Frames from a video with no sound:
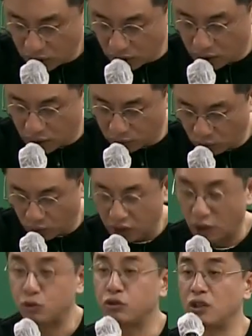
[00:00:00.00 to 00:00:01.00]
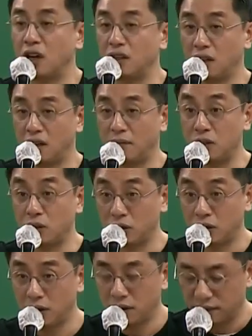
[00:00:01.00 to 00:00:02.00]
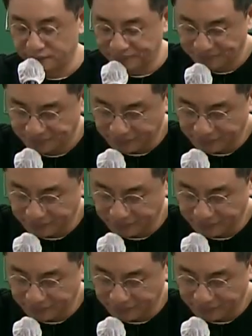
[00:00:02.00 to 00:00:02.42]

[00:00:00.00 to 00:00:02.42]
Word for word: 어, 두고 있다고 주장한다. 맞죠? 그렇죠? 음.